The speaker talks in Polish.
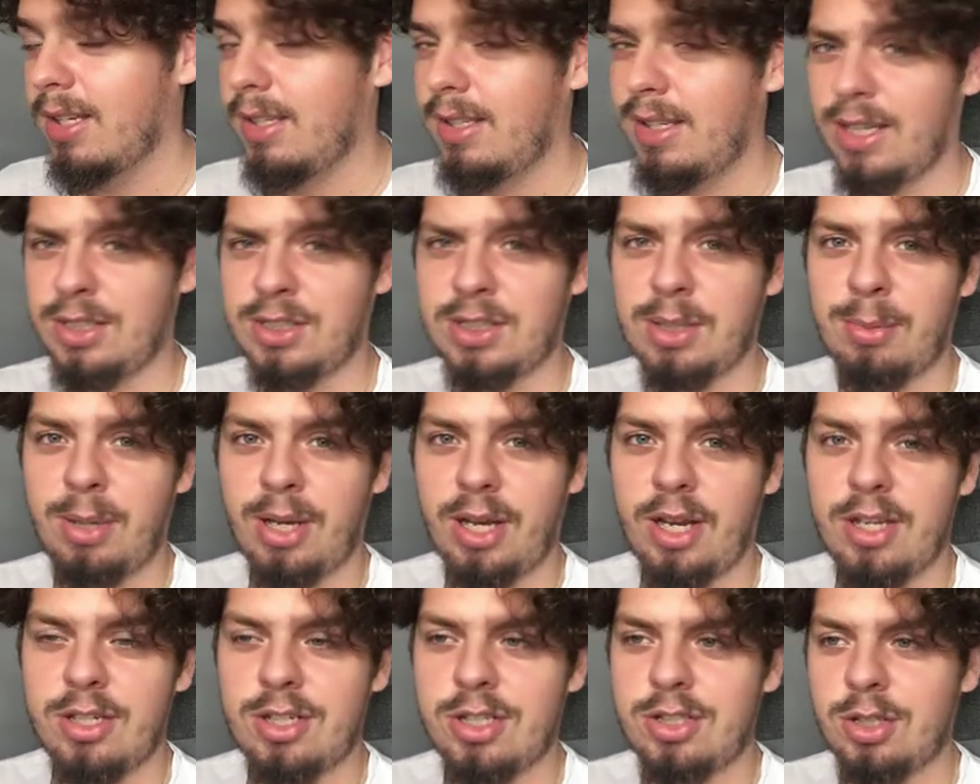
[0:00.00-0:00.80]
Jak są
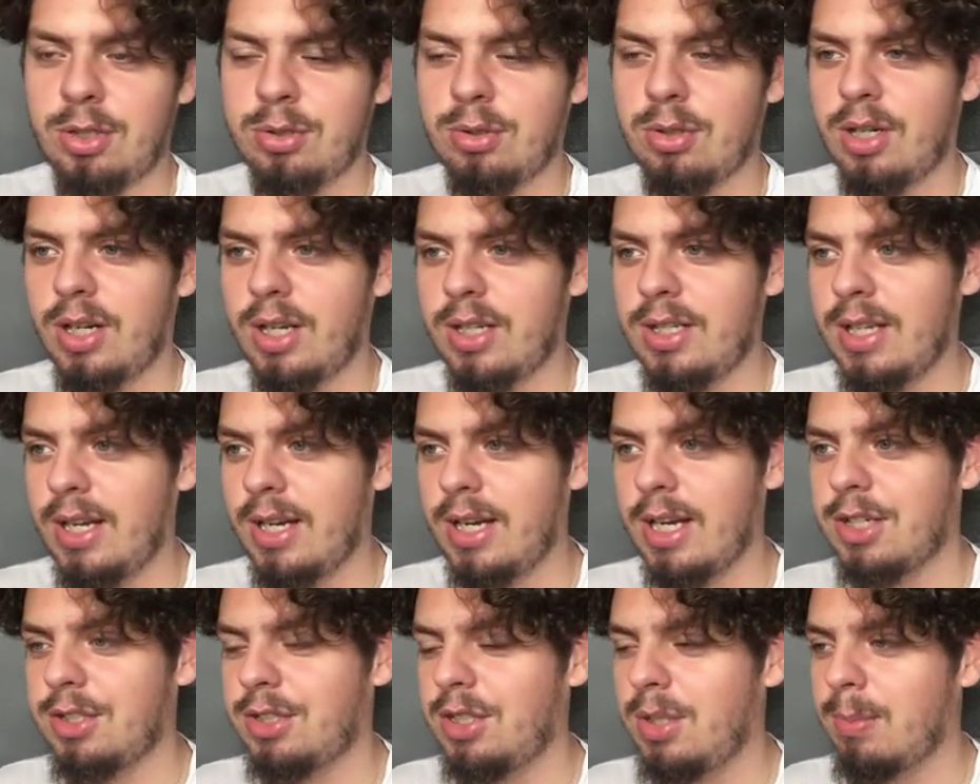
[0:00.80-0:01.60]
jakieś rzeczy, których nie
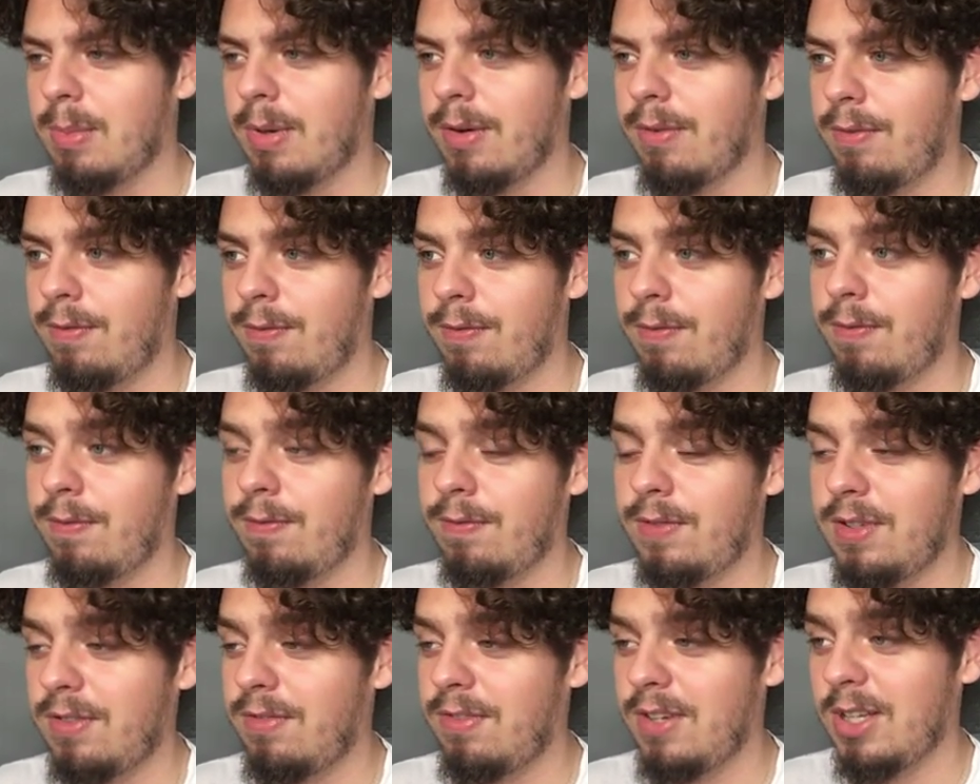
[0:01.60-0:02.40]
każdy ma w
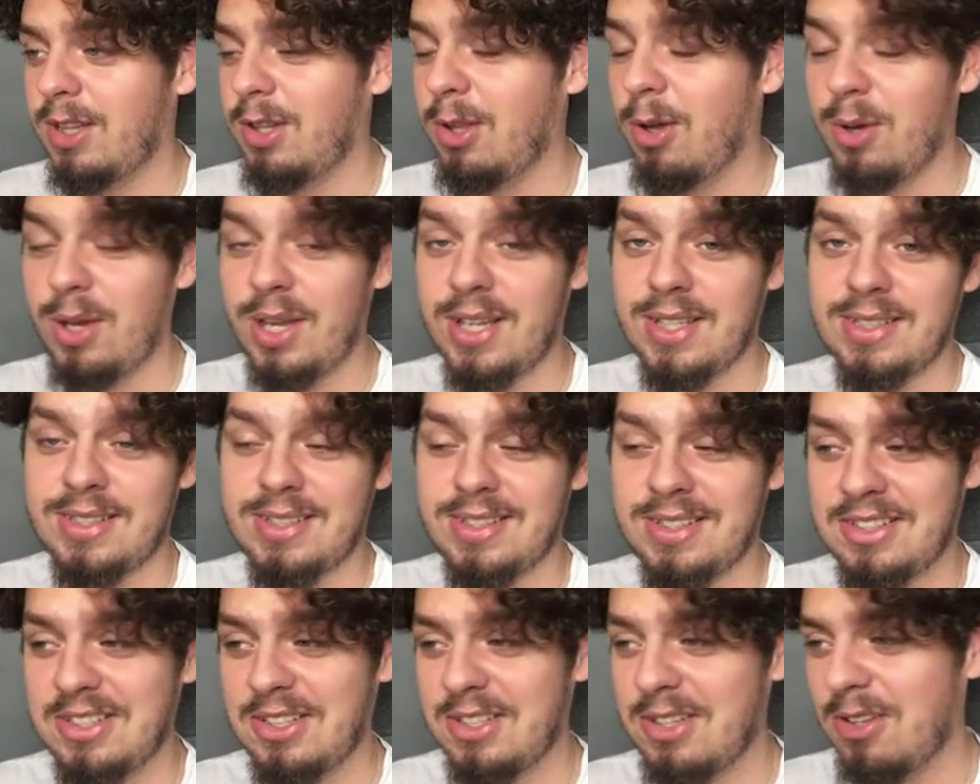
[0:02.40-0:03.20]
Fifie, to
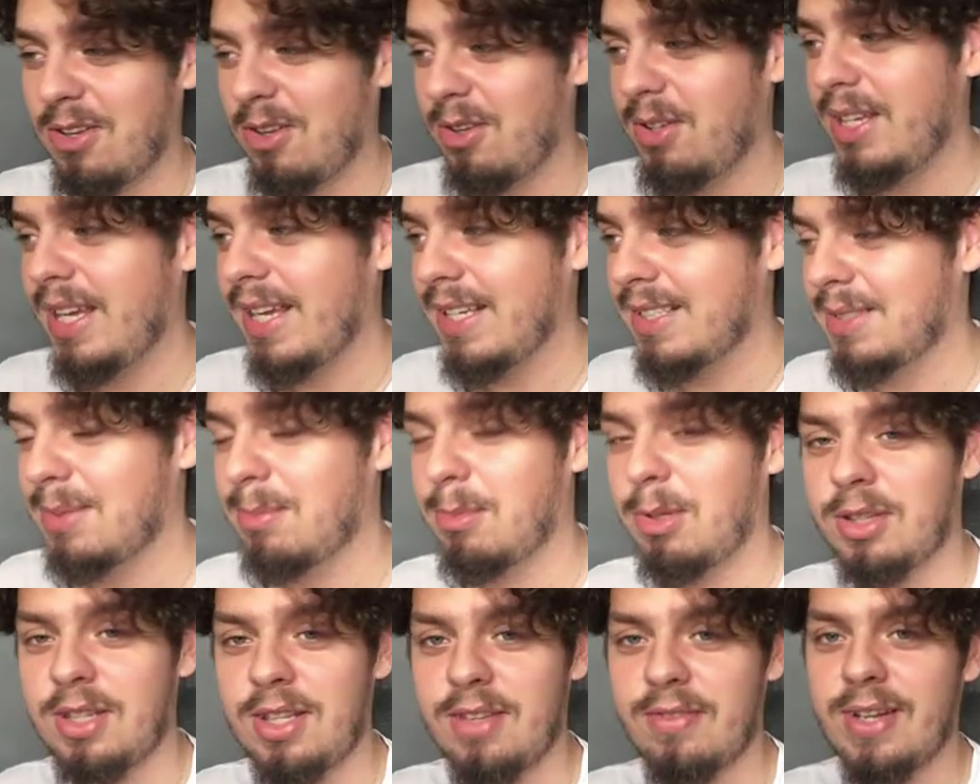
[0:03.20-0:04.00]
jest, no jest
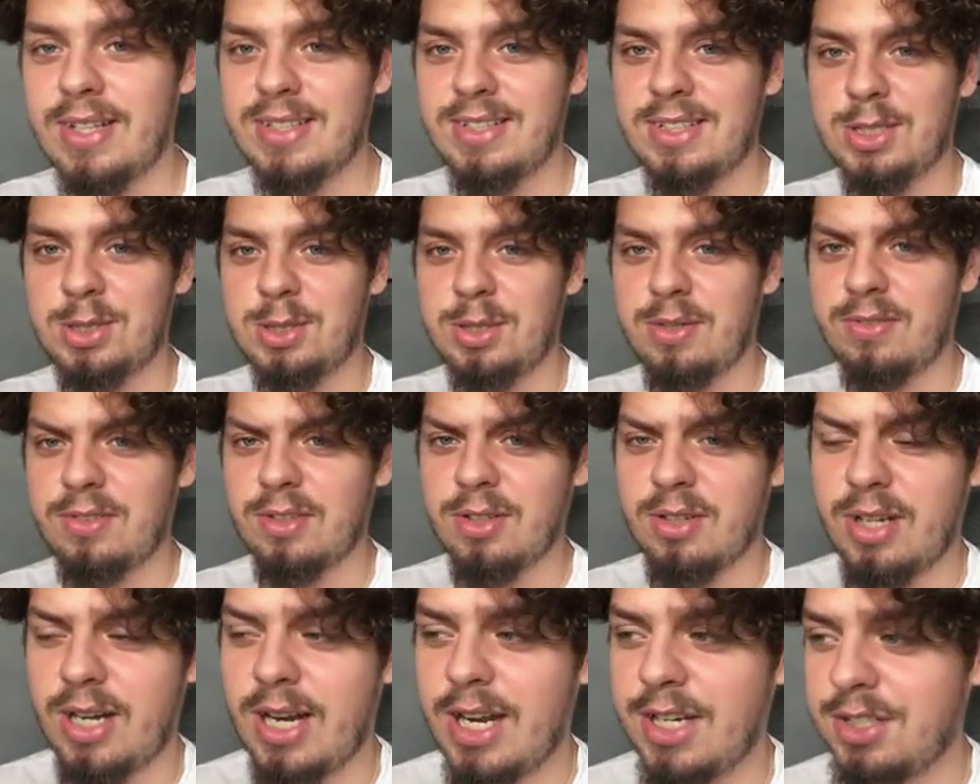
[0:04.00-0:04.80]
motywacja, żeby w
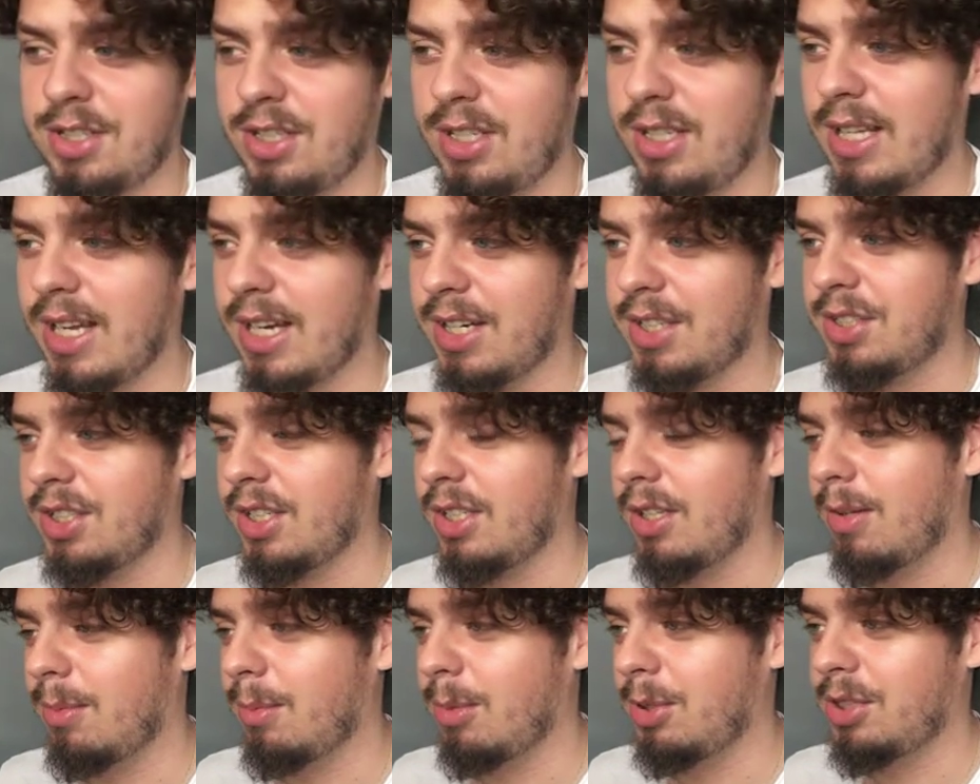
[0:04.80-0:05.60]
to grać i
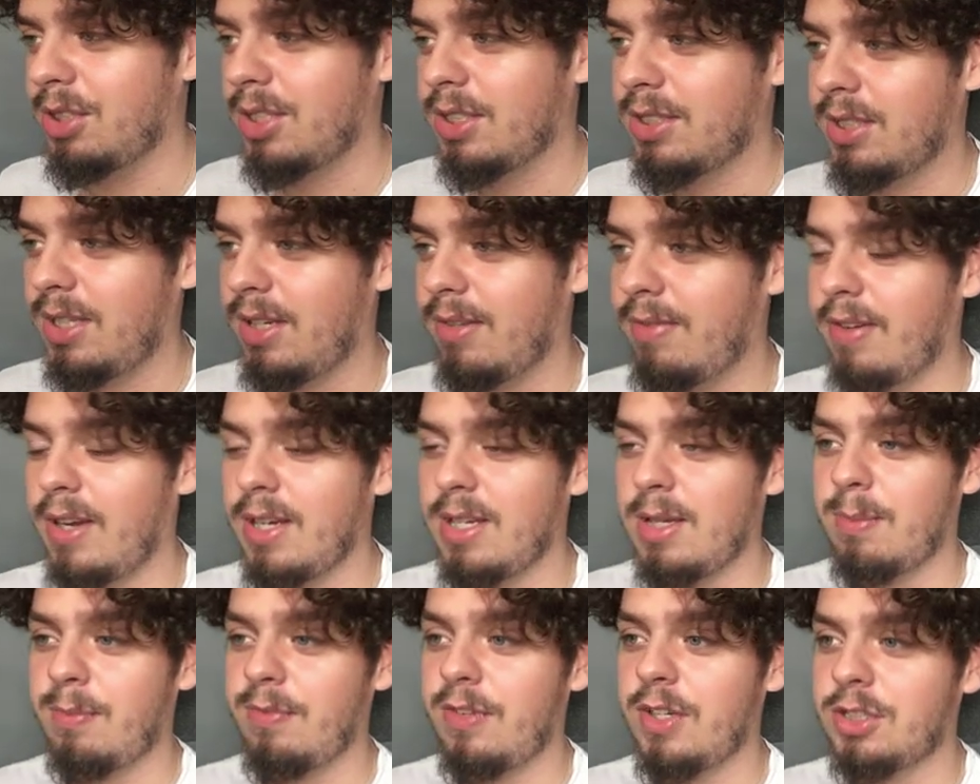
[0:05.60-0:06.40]
także, no można sobie
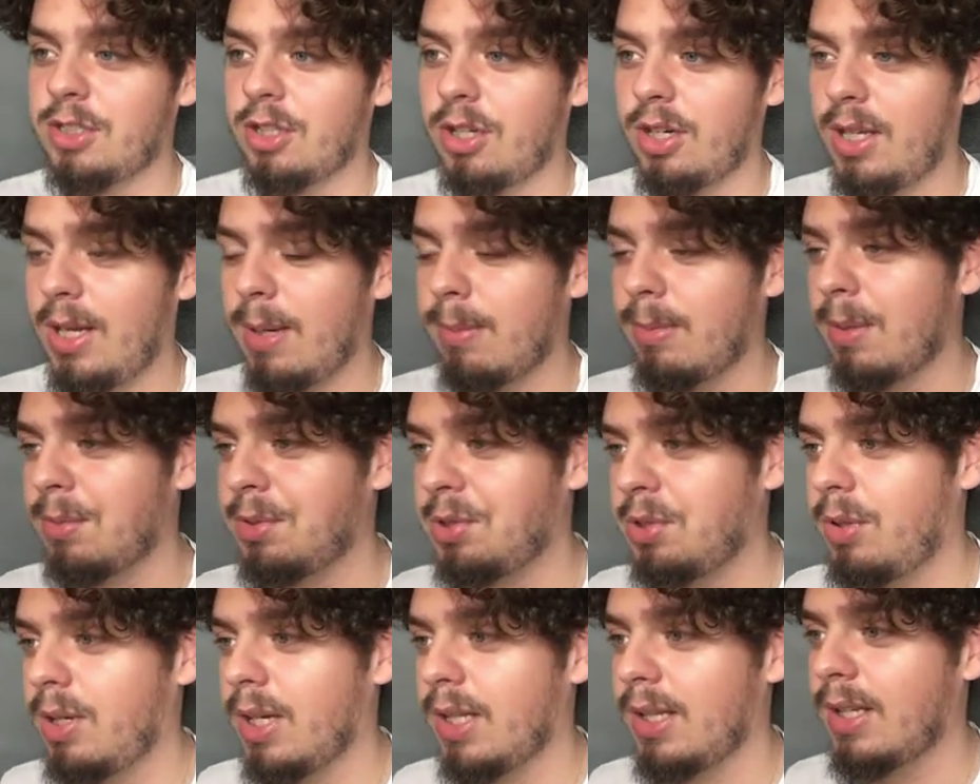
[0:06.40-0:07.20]
fajnie wieczorkiem na
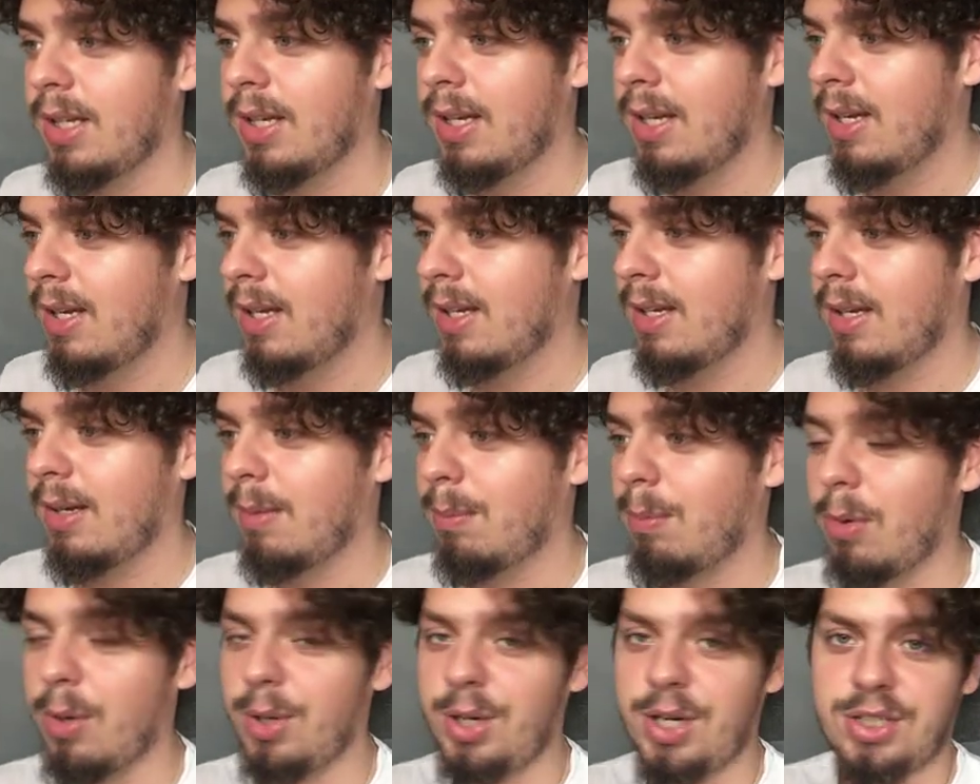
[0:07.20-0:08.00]
przykład
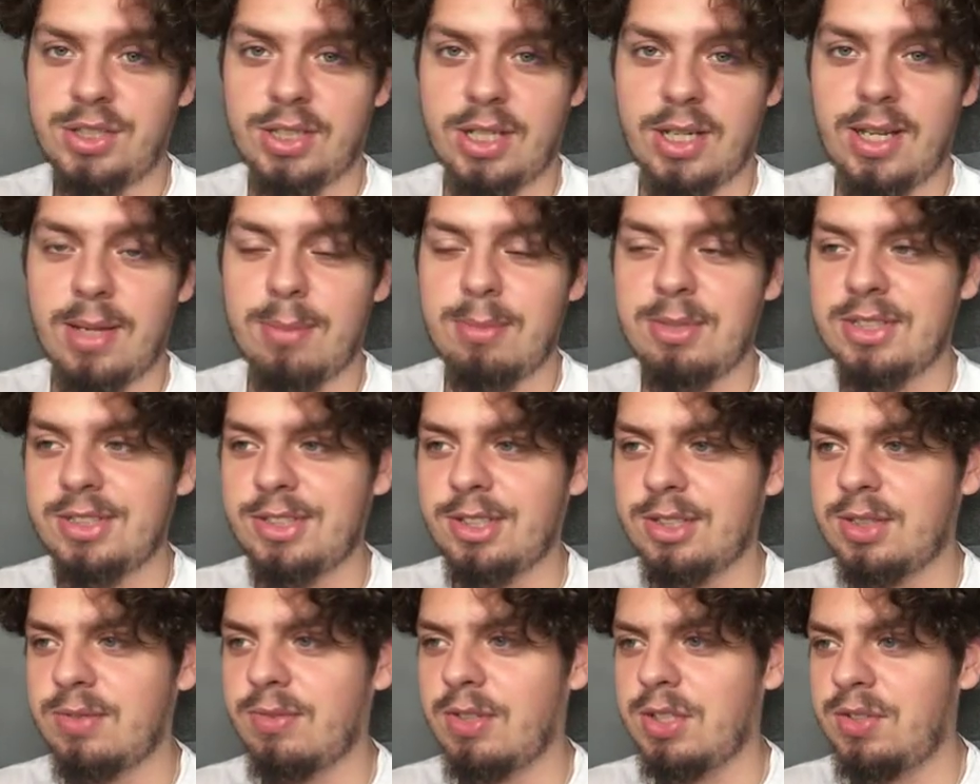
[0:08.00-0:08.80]
pograć takie
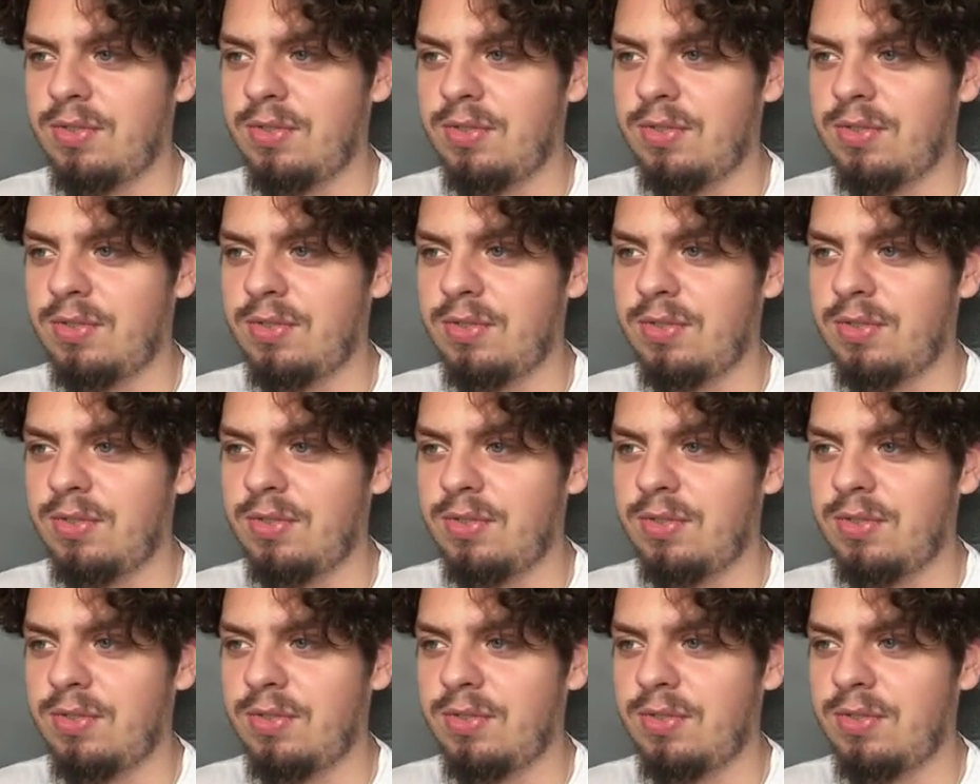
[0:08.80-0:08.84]
Mistrzostwa